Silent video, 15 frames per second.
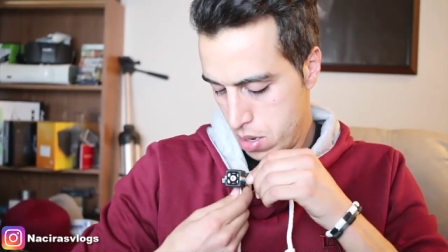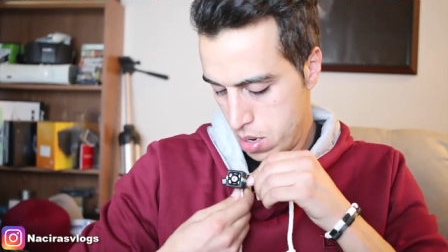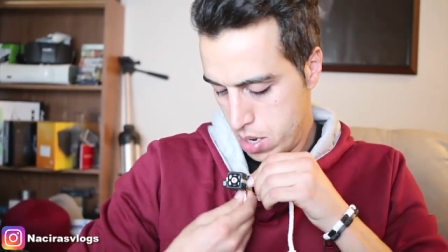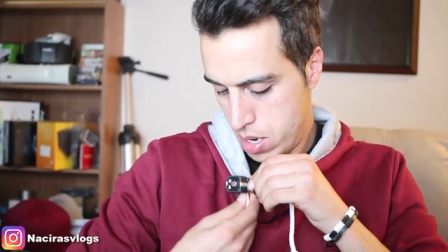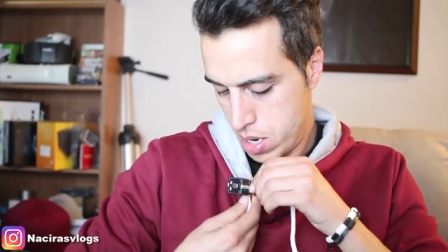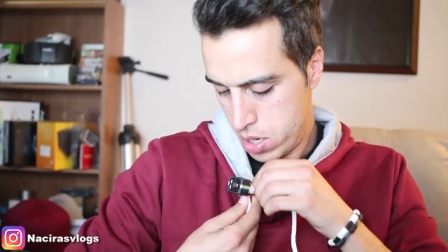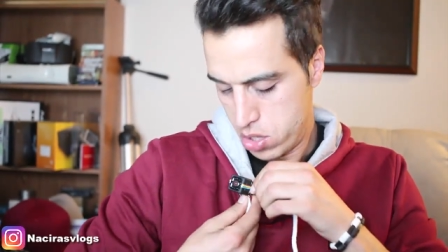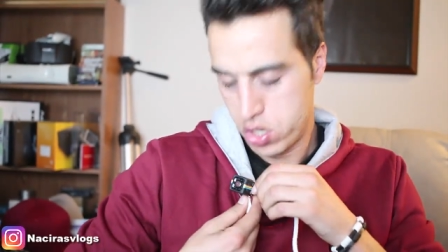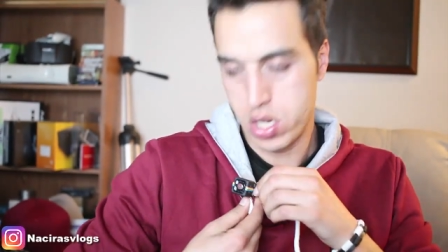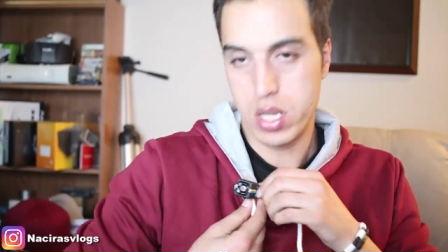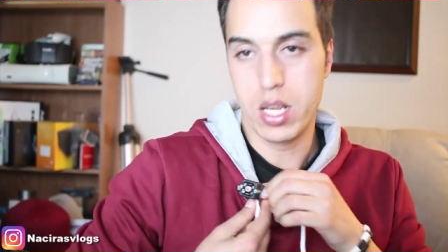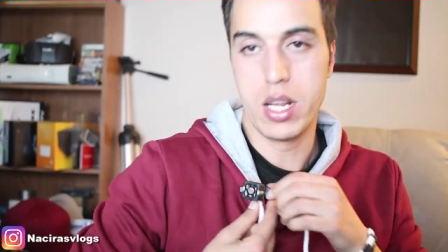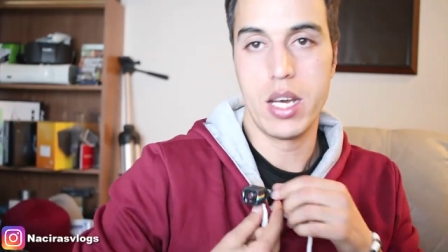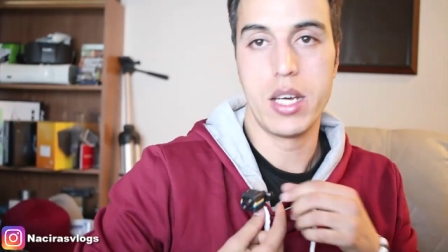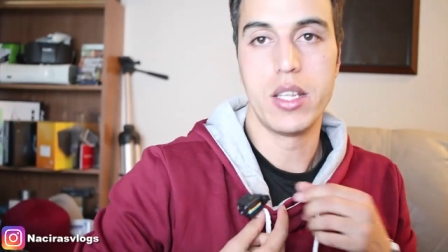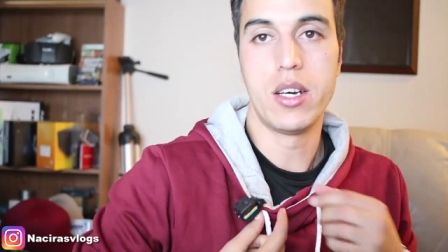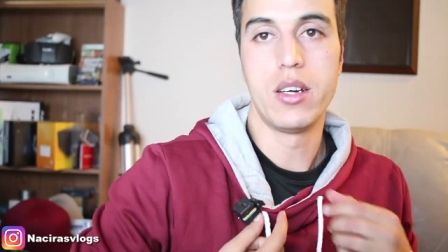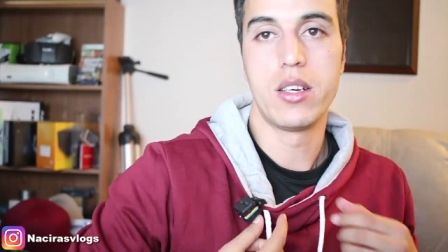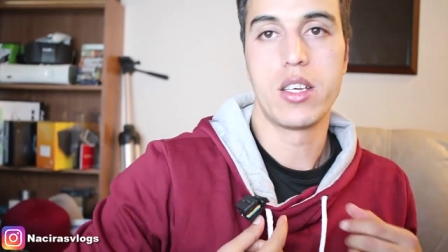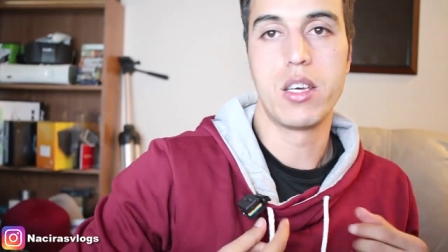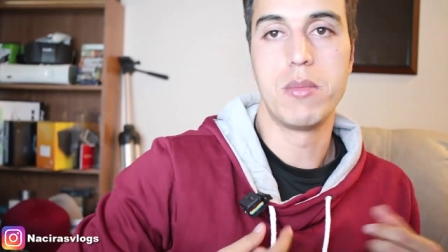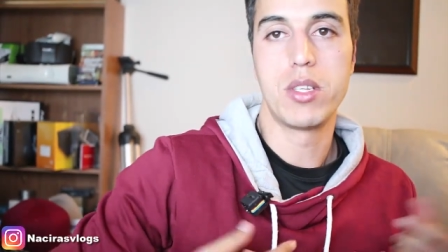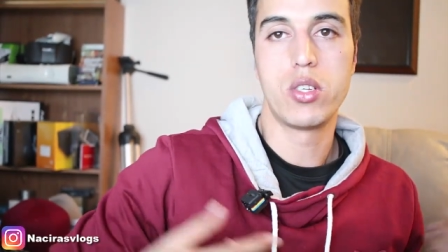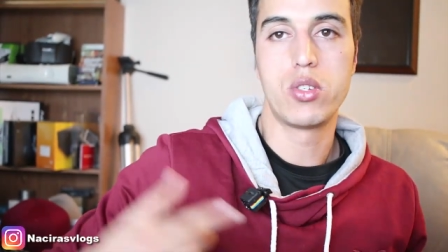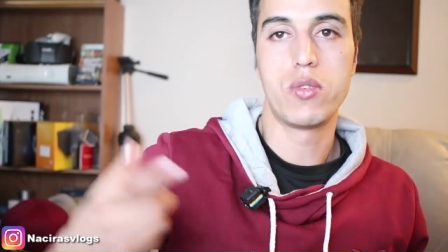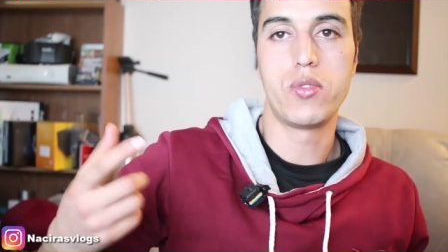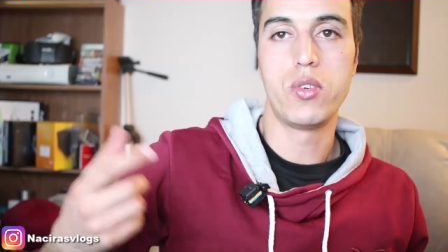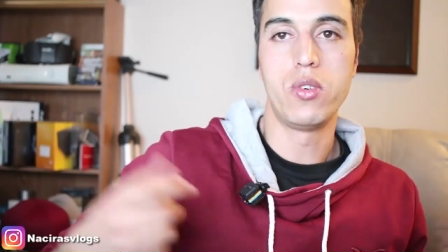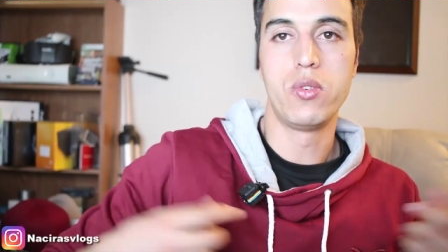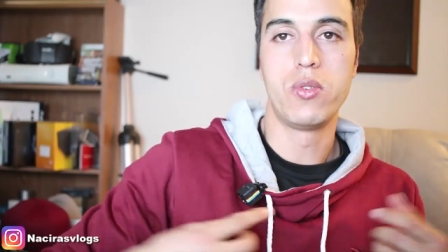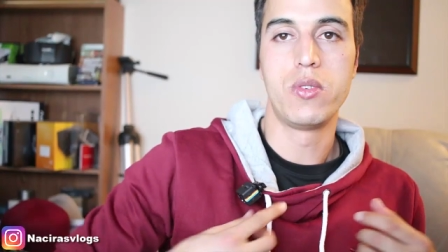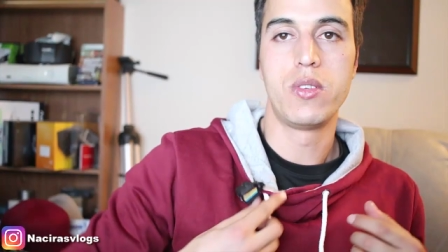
على هذا الشكل هذا كما تشوفوا